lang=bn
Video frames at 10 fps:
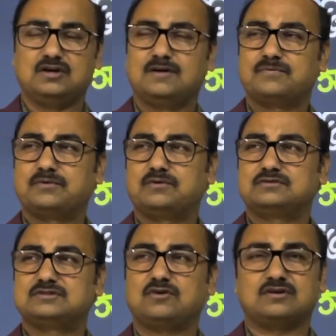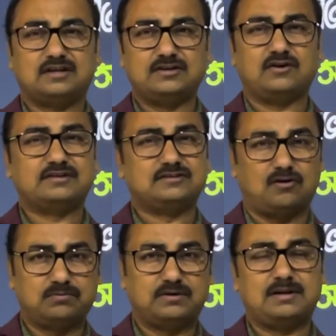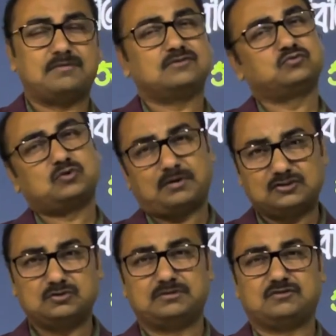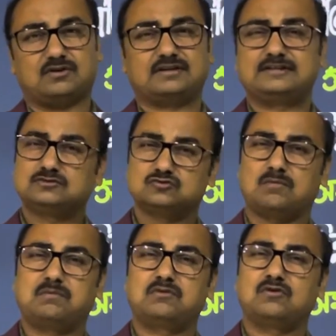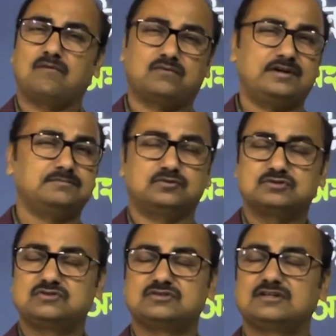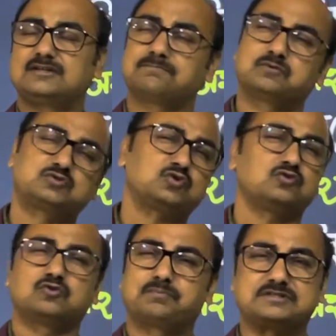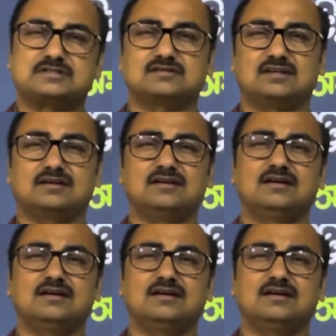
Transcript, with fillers: তো যে অনলাইন হয় কিনা অফলাইন আমরা দুটো মাধ্যমেই করায় কিন্তু তপবনে অফলাইন ভর্তি হতে গেলে প্রচণ্ড প্রেশার থাকে